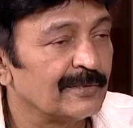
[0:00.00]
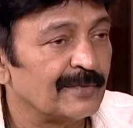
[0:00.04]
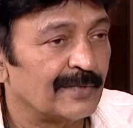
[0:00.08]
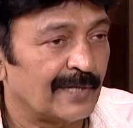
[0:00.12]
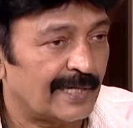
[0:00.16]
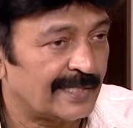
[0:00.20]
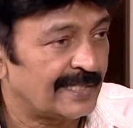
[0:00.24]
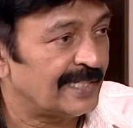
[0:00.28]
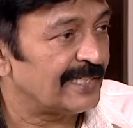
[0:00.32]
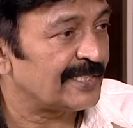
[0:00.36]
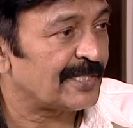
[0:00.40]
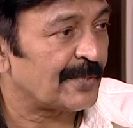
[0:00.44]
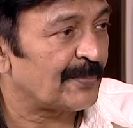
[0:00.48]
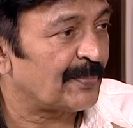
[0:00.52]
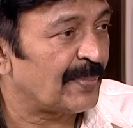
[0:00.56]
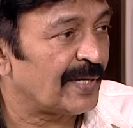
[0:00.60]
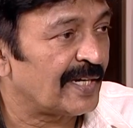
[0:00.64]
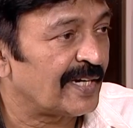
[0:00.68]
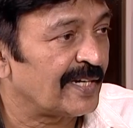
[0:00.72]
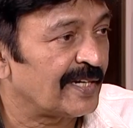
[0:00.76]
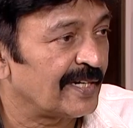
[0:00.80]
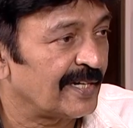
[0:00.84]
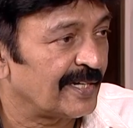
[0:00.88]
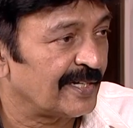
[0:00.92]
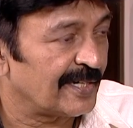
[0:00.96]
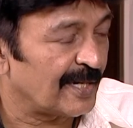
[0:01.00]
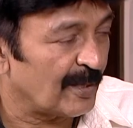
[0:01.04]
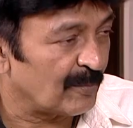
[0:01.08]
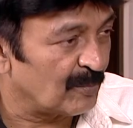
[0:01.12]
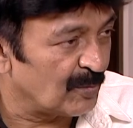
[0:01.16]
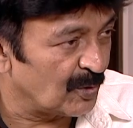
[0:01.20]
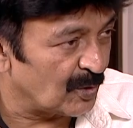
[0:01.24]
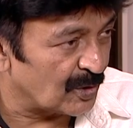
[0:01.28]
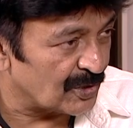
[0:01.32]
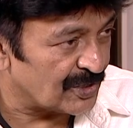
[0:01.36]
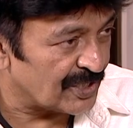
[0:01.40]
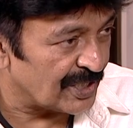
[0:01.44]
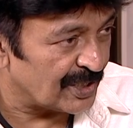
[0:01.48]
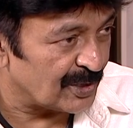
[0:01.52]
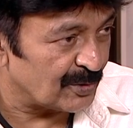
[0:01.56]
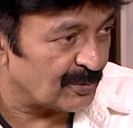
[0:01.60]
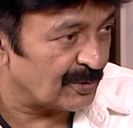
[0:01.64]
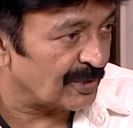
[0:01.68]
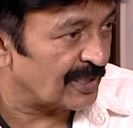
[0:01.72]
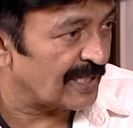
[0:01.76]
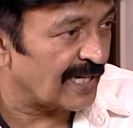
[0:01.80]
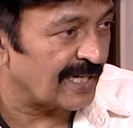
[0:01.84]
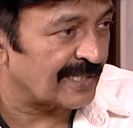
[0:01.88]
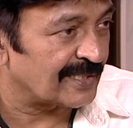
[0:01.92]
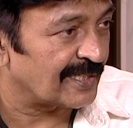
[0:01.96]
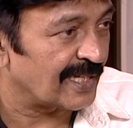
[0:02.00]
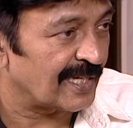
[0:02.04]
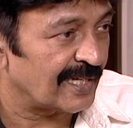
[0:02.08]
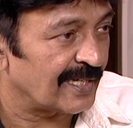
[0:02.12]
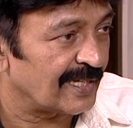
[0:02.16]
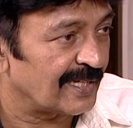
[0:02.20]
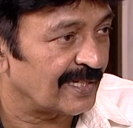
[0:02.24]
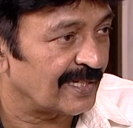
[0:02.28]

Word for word: అదే చెప్పాను నేను డబ్బు వచ్చేది కూడా నాకు